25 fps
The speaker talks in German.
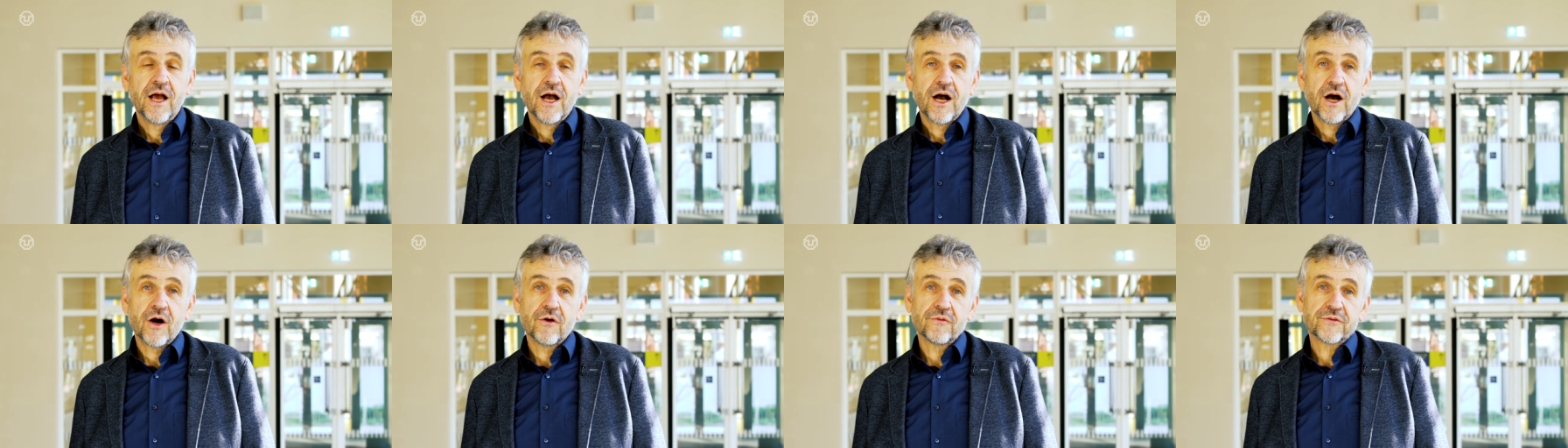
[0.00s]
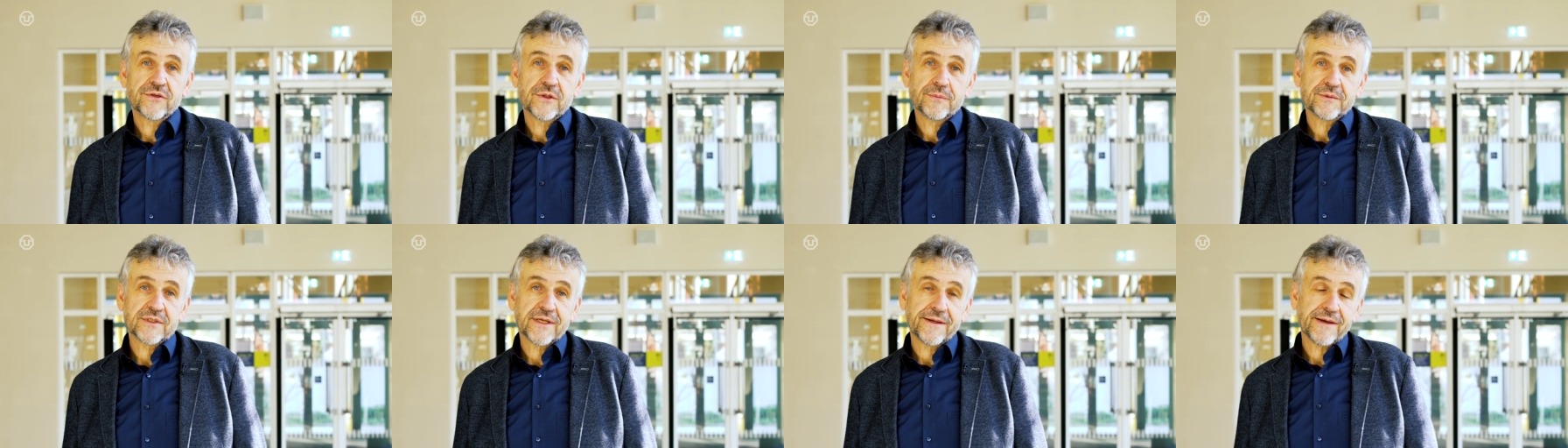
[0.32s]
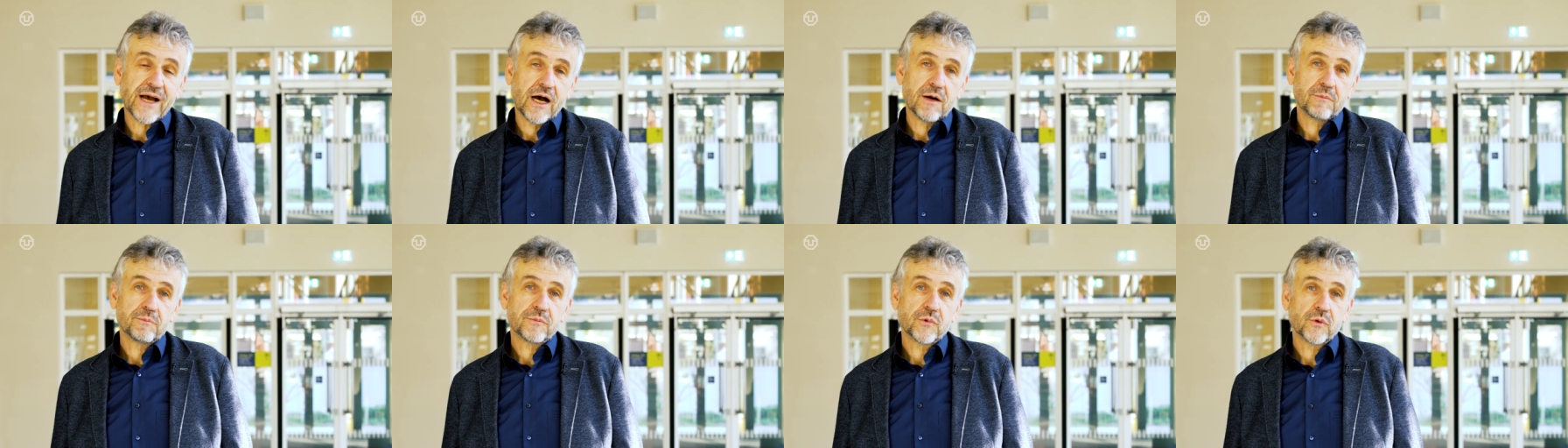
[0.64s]
auf dem
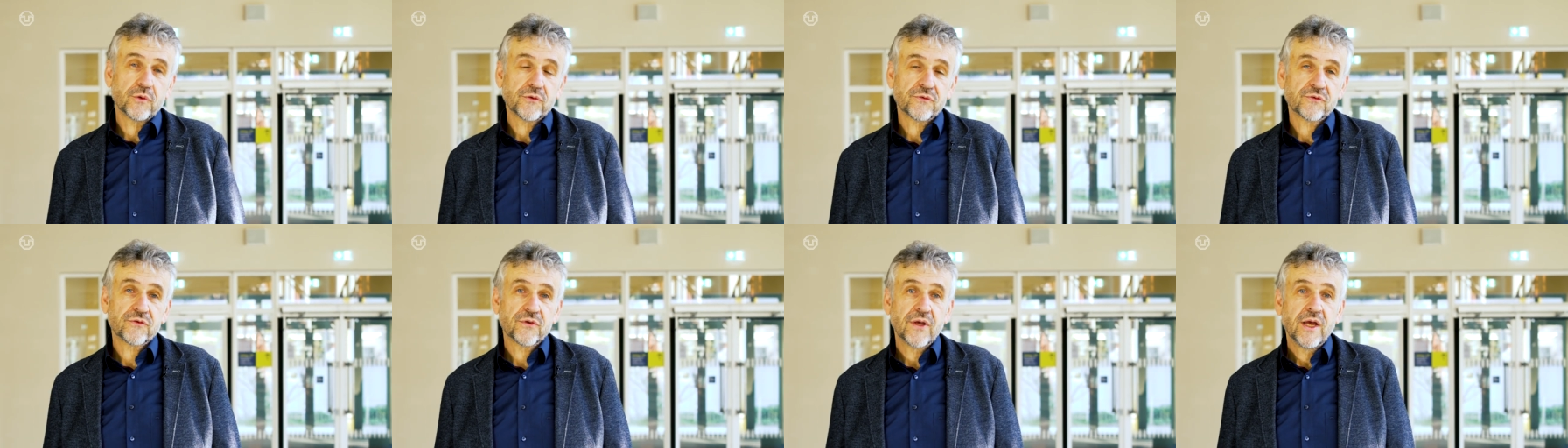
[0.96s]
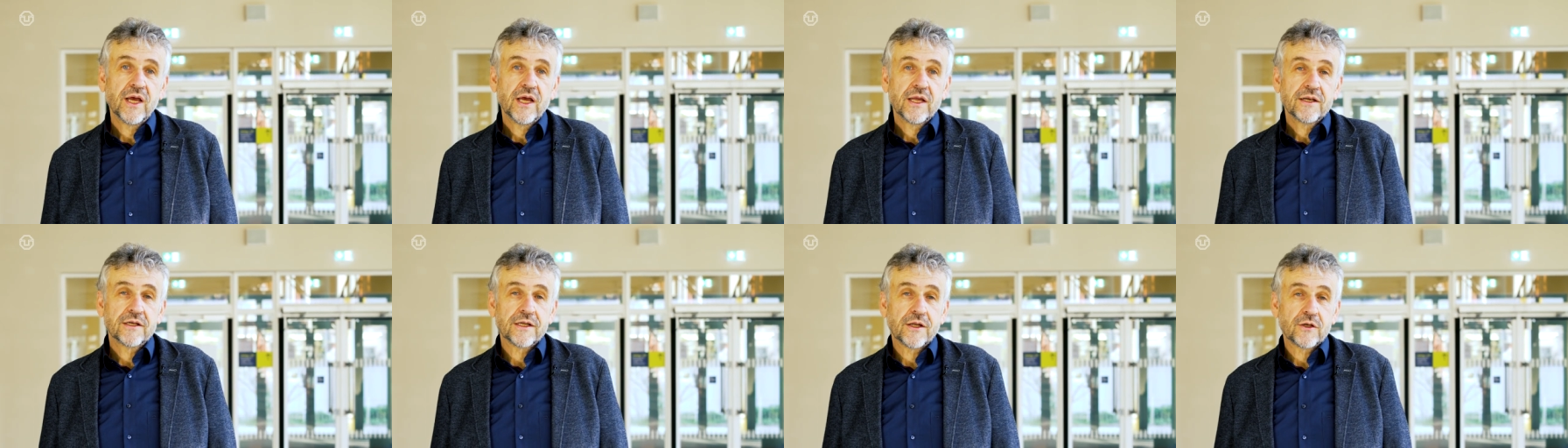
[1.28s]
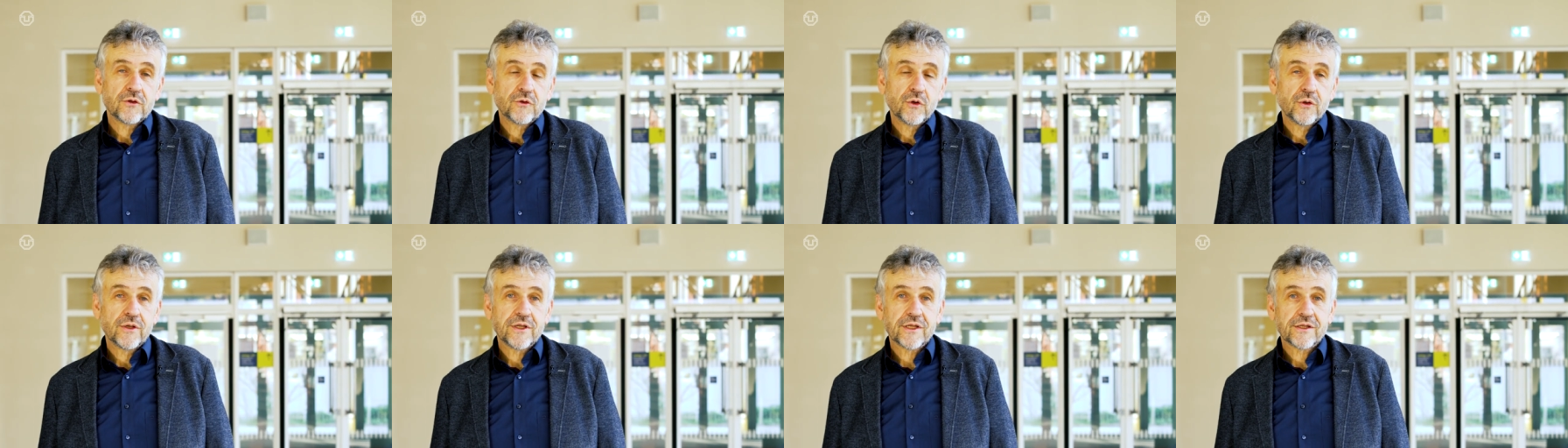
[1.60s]
Campus,
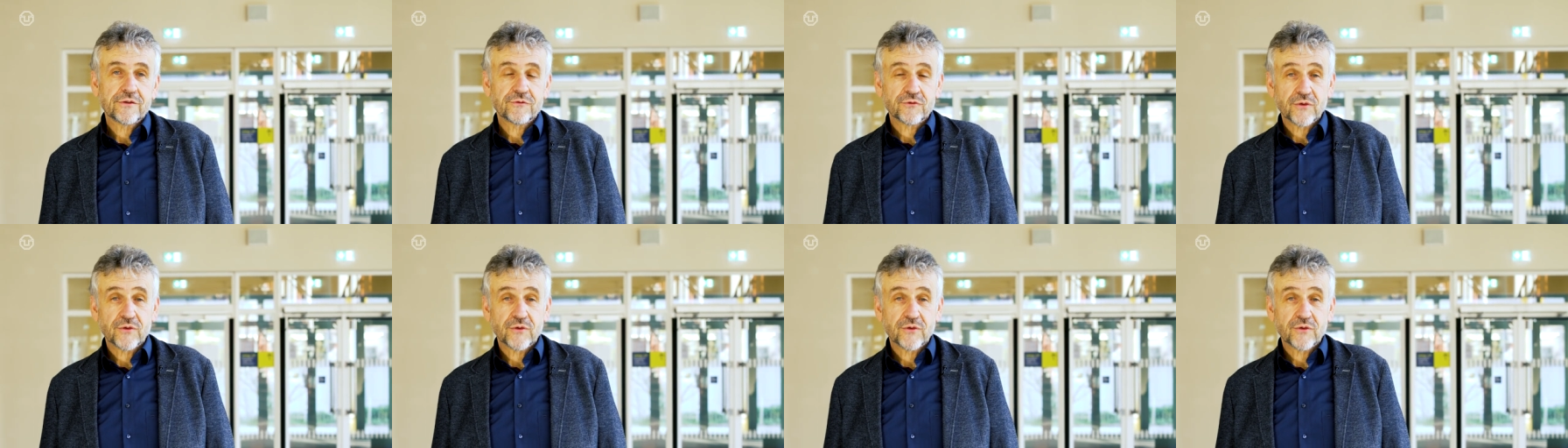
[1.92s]
natürlich